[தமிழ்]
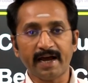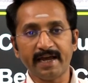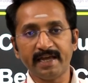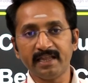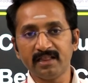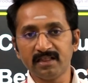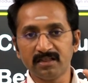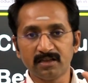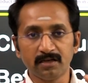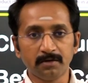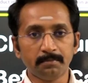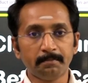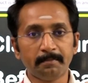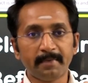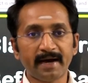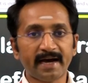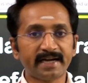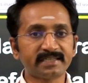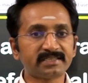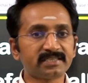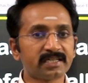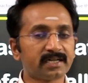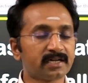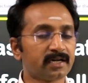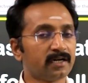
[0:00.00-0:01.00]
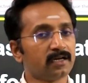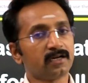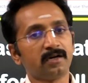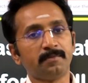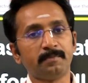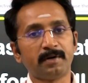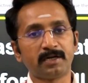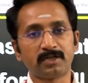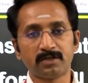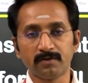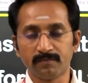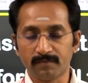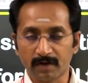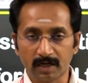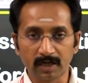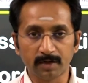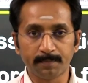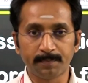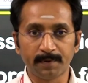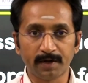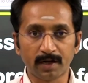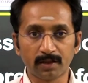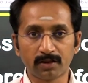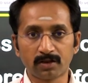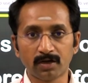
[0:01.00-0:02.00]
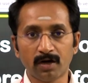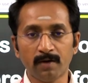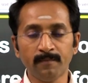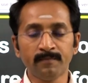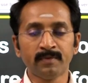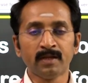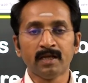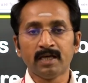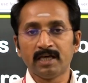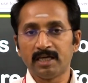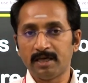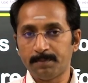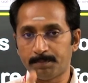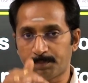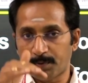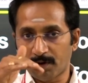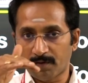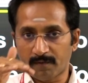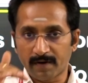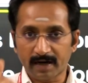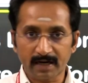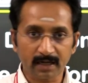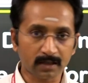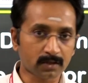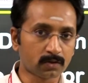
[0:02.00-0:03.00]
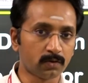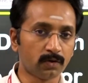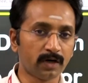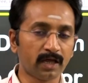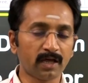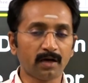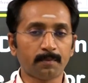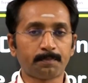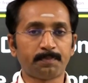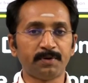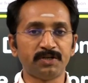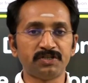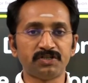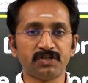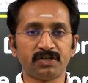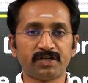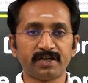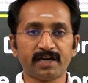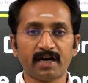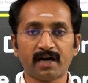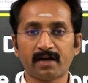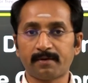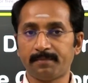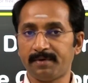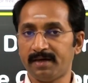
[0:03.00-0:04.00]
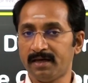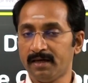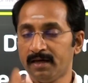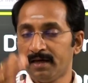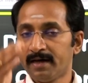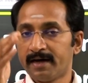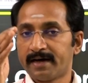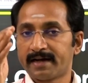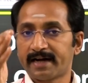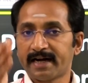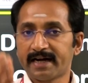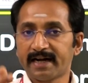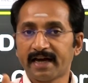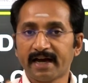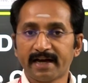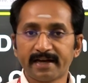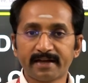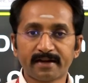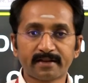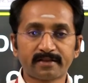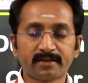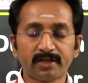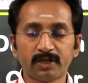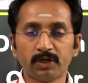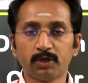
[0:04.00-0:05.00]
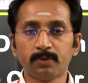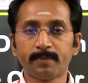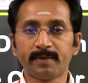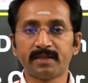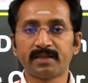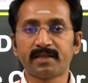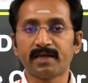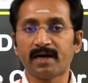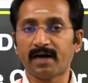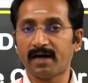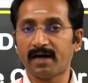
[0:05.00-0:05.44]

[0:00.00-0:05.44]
ஐந்து மேஜர்களுக்கு மட்டும் வகுப்பெடுத்தோம் இப்போ வரக்கூடிய பிஜிடிஆர்பி ரெண்டாயிரத்தி இருபத்தி